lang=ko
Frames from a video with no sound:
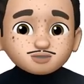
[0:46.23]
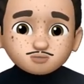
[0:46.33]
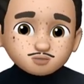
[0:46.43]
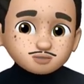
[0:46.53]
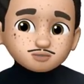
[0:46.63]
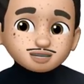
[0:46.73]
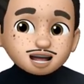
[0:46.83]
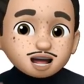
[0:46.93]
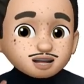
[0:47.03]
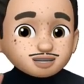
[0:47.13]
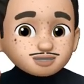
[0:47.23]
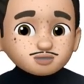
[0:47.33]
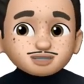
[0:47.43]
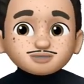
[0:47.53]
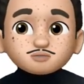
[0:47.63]
좋습니다. 계속
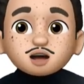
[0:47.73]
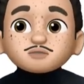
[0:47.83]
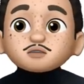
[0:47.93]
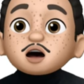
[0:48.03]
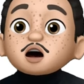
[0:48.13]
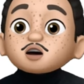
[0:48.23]
가겠습니다.